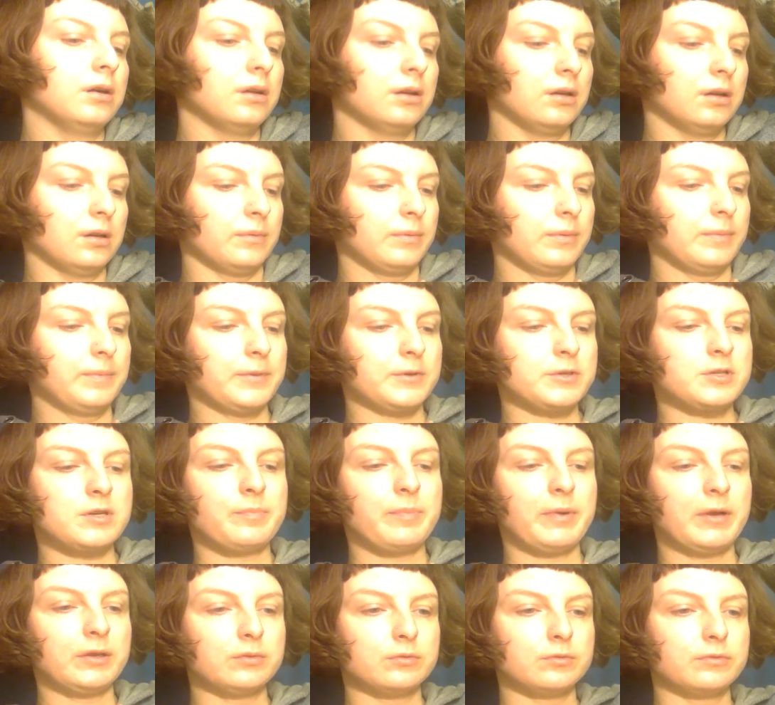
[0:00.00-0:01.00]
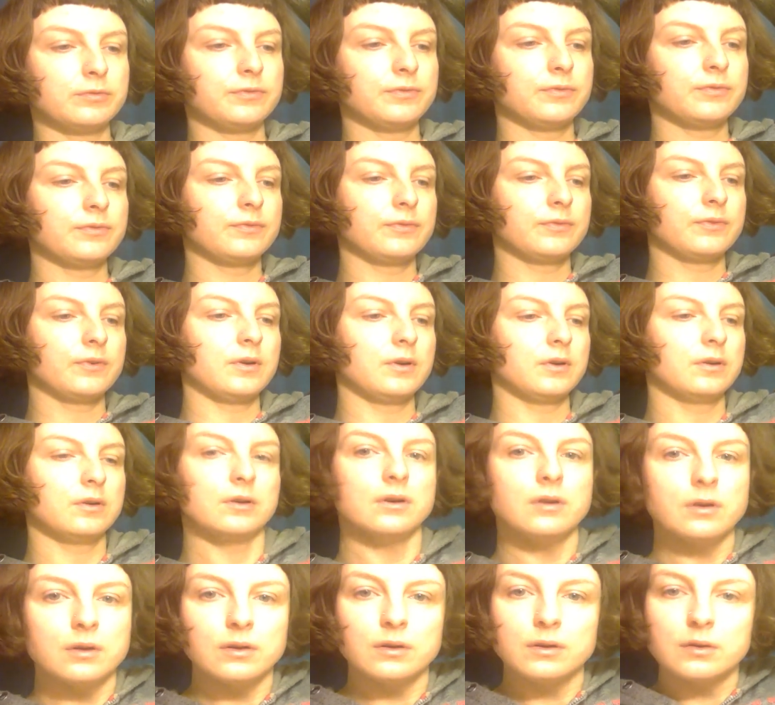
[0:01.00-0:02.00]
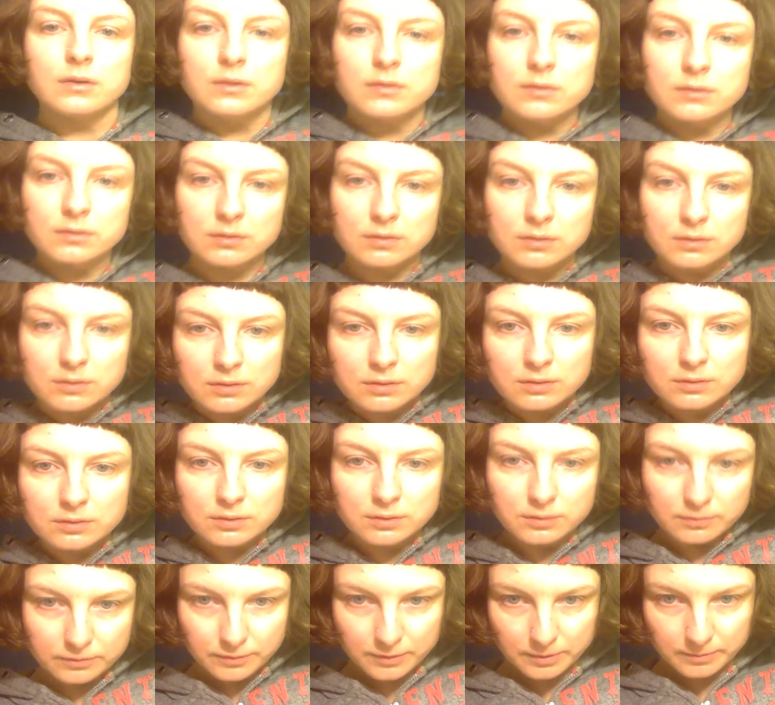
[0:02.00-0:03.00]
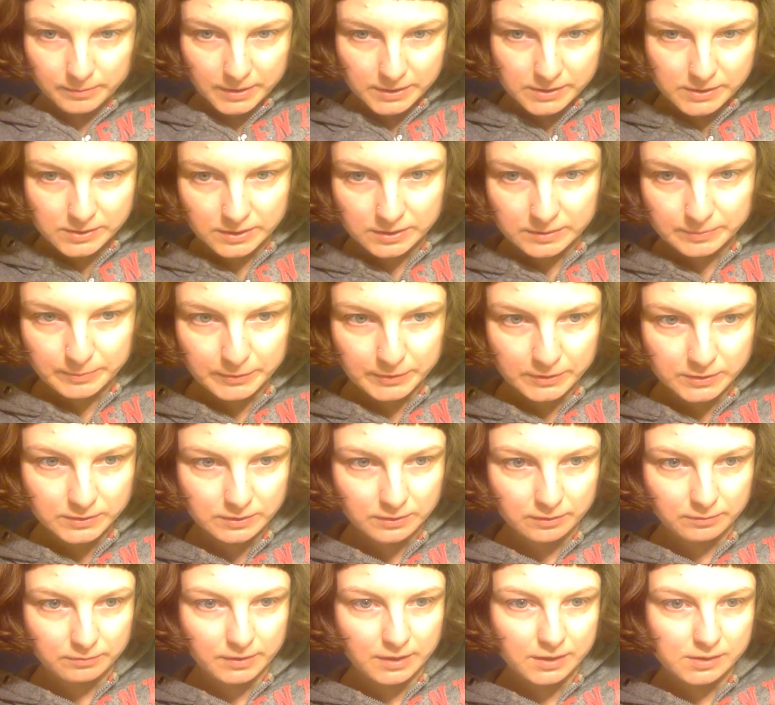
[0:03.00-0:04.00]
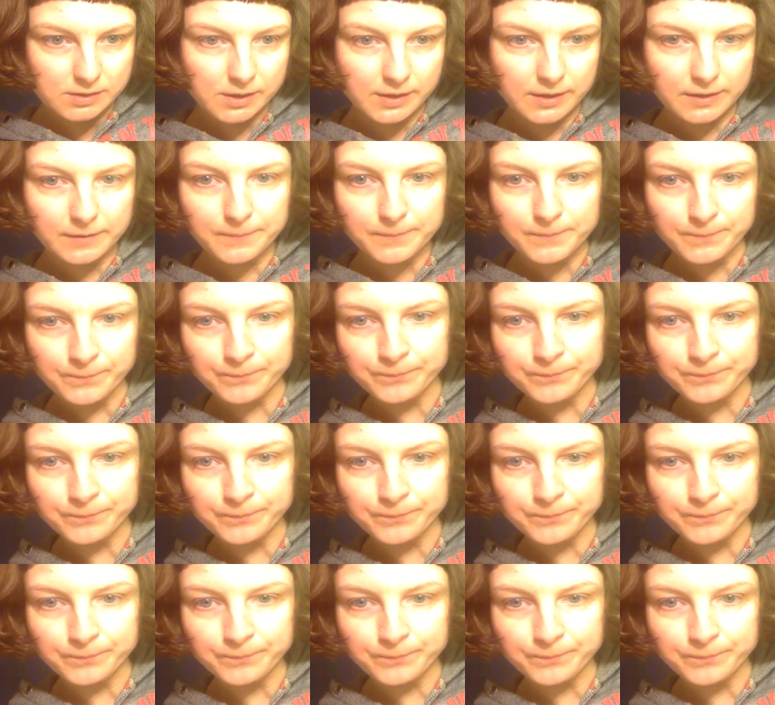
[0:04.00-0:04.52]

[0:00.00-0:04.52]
e, poproszę panów o informację i sprostowanie.